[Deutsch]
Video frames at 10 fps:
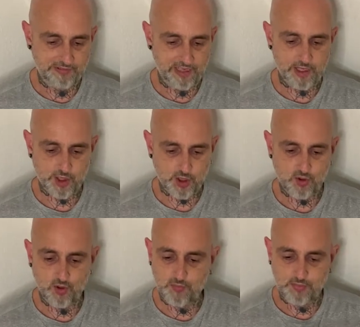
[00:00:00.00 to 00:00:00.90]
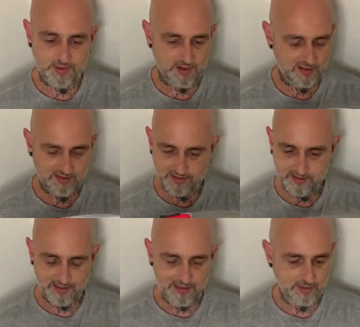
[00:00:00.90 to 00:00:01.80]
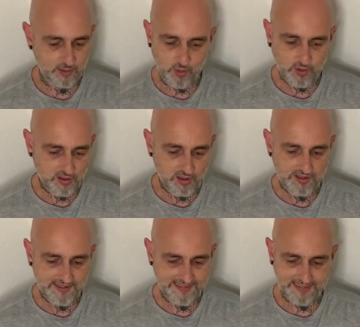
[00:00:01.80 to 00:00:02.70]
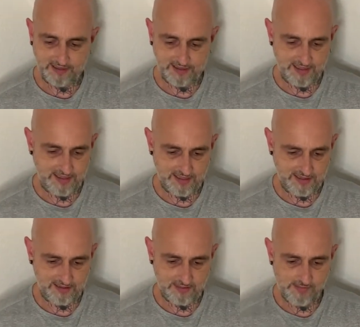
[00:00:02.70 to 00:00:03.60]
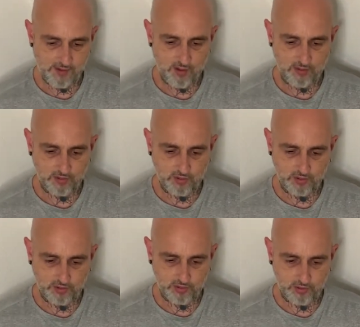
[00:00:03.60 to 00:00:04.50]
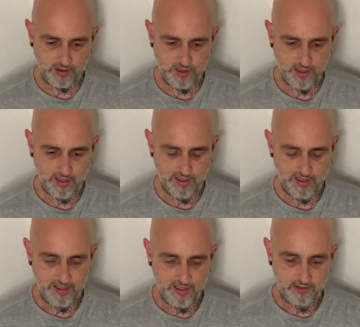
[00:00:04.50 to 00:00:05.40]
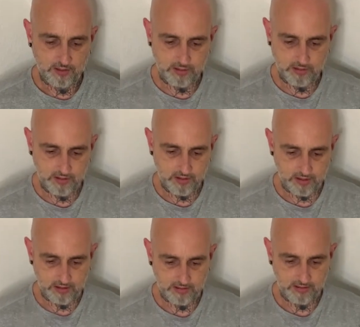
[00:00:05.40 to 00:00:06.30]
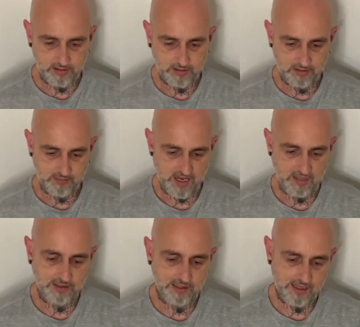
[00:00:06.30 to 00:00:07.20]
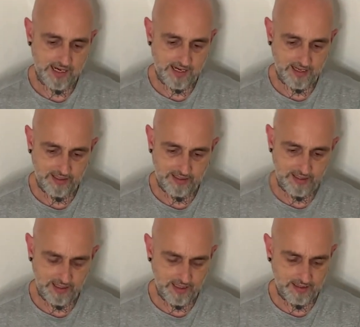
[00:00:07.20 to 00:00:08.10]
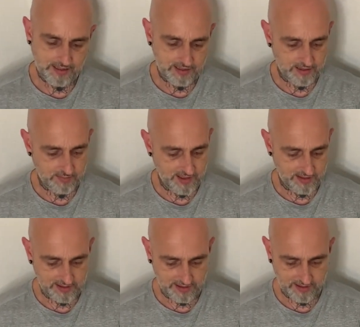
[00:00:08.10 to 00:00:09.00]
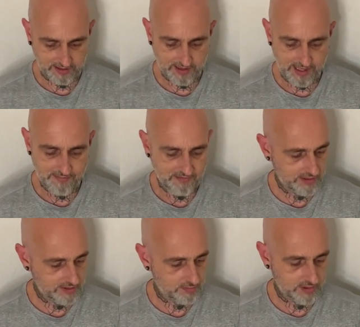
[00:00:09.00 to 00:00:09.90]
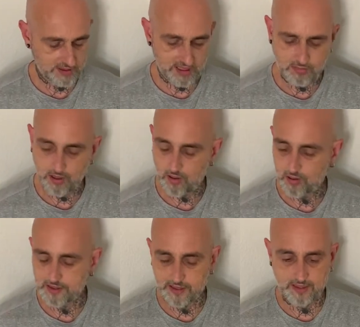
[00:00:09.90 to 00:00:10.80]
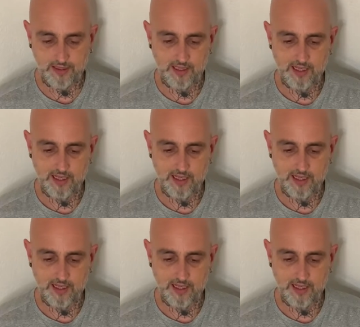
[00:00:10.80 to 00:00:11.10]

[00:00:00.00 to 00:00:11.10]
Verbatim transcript: frisch, ob Totholz, äh, äh man kommt ruckzuck durch Marke AGT, denke ich mal, sagt jetzt keinem was, mir selber auch nicht.